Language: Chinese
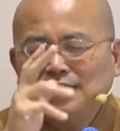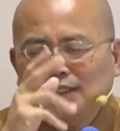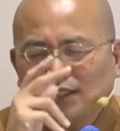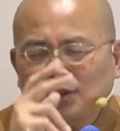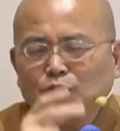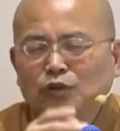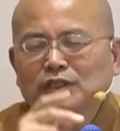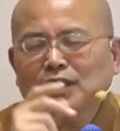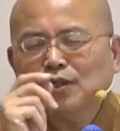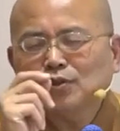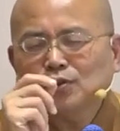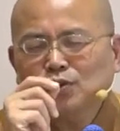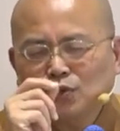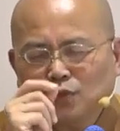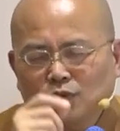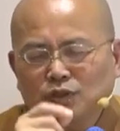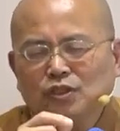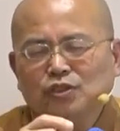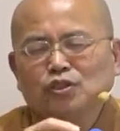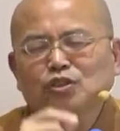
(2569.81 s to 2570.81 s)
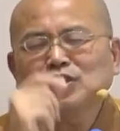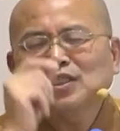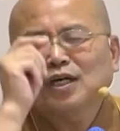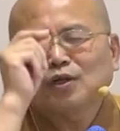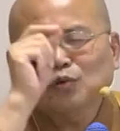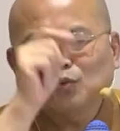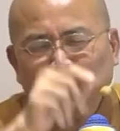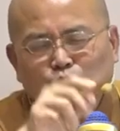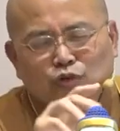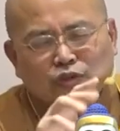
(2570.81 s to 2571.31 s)
解脱道说的就是
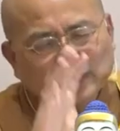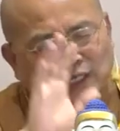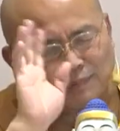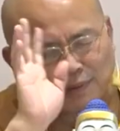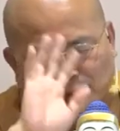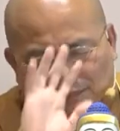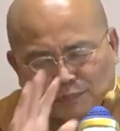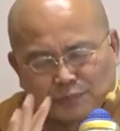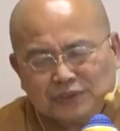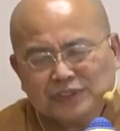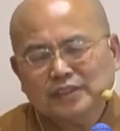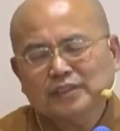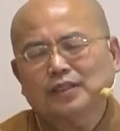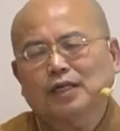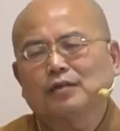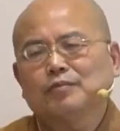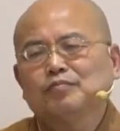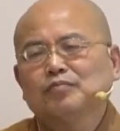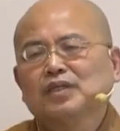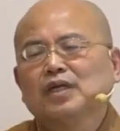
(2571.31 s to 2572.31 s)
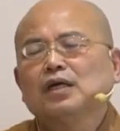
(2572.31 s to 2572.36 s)
要入无余涅槃，不是的，